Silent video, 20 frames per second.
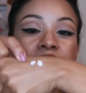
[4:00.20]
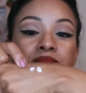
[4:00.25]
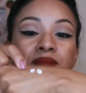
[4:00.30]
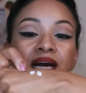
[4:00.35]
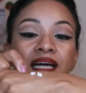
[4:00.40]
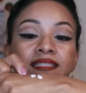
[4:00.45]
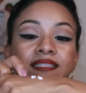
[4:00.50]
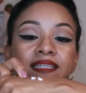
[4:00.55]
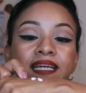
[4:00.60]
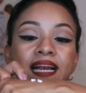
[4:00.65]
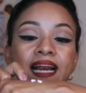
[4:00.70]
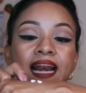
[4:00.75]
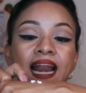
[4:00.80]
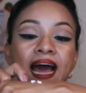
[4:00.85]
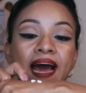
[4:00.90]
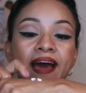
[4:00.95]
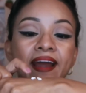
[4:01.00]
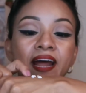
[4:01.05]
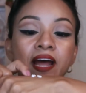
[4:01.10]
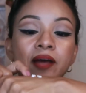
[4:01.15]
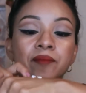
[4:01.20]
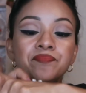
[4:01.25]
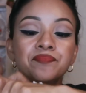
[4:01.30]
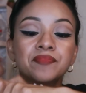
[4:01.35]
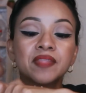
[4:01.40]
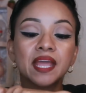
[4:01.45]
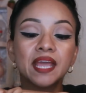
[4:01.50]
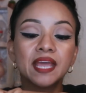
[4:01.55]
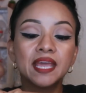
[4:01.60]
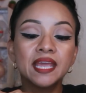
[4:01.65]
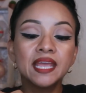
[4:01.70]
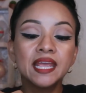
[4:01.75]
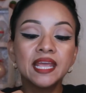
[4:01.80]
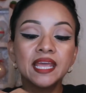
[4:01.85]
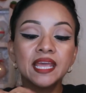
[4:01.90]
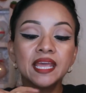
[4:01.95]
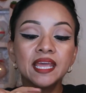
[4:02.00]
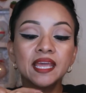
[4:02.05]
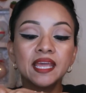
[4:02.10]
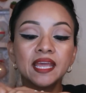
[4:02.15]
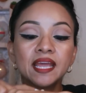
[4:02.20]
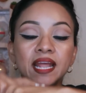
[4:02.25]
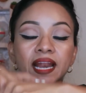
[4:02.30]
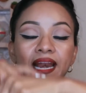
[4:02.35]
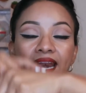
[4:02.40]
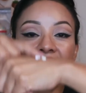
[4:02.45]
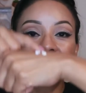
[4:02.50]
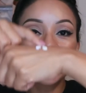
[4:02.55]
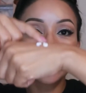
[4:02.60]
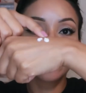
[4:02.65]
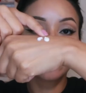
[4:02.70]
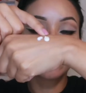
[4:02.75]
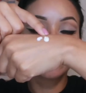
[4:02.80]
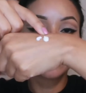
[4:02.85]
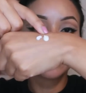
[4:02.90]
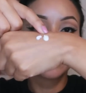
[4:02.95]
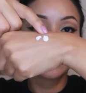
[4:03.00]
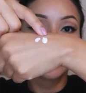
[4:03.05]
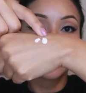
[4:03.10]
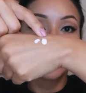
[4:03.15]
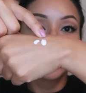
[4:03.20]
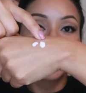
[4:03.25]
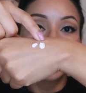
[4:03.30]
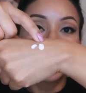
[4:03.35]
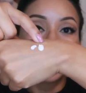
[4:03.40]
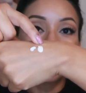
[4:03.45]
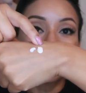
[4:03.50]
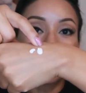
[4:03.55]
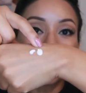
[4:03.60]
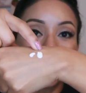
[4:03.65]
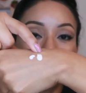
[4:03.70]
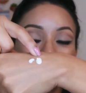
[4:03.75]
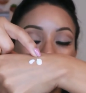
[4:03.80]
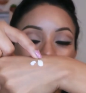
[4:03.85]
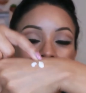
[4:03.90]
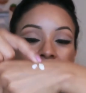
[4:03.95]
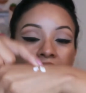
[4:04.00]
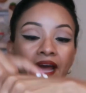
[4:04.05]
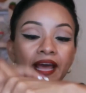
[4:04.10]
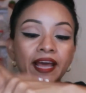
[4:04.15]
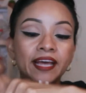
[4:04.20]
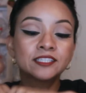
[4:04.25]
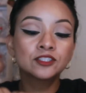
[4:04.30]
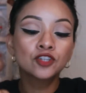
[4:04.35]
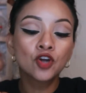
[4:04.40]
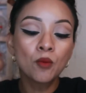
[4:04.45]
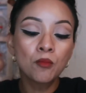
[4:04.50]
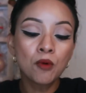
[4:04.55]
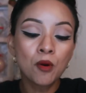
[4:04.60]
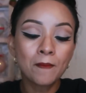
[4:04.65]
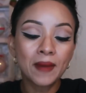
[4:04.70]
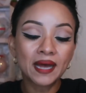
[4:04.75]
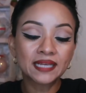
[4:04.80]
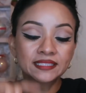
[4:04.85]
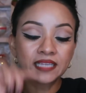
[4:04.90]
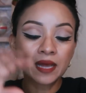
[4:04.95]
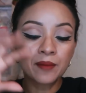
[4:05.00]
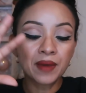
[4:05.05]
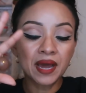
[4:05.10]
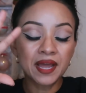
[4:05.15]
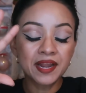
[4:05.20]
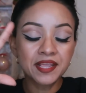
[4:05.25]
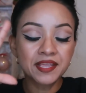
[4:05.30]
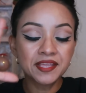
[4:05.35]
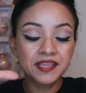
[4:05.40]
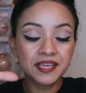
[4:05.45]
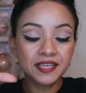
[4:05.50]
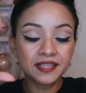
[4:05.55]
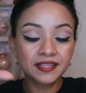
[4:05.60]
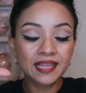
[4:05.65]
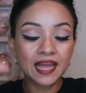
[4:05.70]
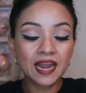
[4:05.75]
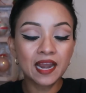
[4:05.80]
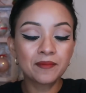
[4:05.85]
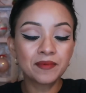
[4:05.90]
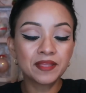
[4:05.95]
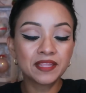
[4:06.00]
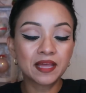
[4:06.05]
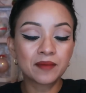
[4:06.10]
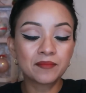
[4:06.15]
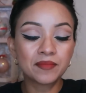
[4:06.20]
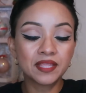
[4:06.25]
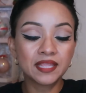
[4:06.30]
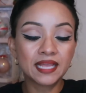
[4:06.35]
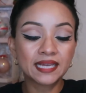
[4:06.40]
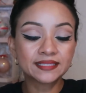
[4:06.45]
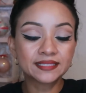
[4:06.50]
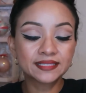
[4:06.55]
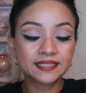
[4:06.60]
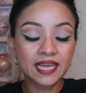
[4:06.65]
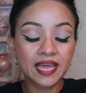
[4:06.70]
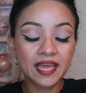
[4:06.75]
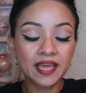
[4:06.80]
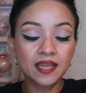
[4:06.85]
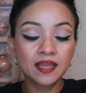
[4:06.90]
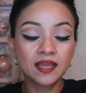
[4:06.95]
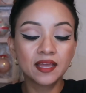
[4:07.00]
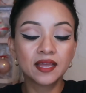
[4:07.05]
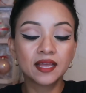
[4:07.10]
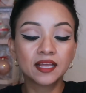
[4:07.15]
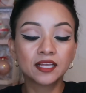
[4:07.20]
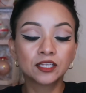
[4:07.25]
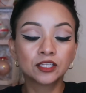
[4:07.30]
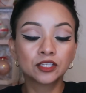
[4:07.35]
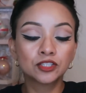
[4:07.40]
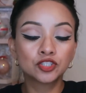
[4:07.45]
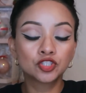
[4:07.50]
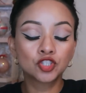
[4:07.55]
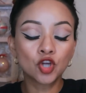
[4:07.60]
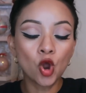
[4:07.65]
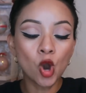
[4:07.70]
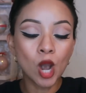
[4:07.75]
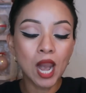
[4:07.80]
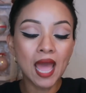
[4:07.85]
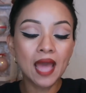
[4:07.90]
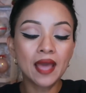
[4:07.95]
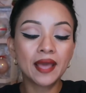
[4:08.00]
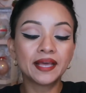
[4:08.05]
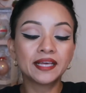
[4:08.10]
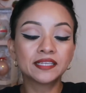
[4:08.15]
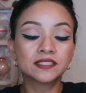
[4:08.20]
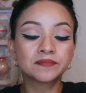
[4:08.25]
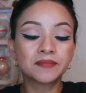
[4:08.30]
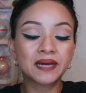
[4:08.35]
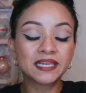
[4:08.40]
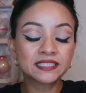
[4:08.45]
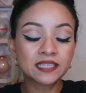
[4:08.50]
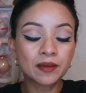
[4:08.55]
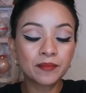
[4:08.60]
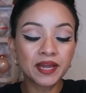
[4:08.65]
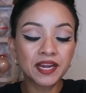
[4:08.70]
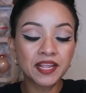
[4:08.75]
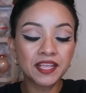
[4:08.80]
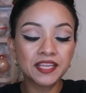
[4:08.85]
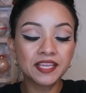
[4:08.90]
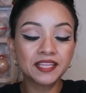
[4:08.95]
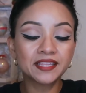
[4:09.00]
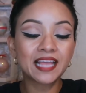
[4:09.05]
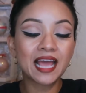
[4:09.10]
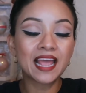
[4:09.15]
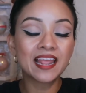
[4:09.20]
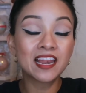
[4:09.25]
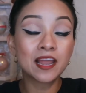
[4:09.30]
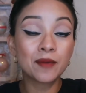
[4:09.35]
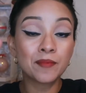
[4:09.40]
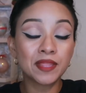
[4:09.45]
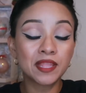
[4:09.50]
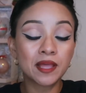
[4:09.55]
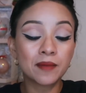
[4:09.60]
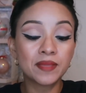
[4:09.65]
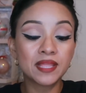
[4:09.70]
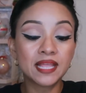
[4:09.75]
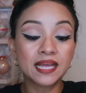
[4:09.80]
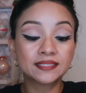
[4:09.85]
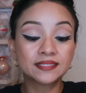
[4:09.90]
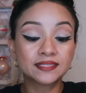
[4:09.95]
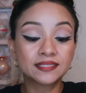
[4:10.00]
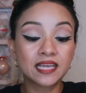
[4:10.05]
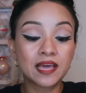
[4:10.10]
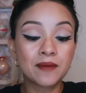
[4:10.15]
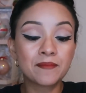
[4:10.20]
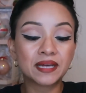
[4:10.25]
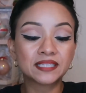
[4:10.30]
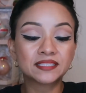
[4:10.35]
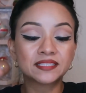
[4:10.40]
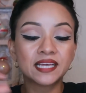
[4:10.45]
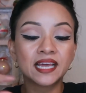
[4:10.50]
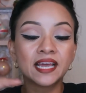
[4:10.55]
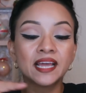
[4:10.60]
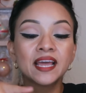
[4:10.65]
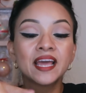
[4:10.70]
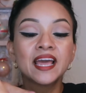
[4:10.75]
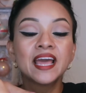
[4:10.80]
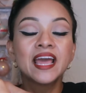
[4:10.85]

más clara y la otra es como más amarillita la vitamina C sola es más amarillita y la vitamina C más C e,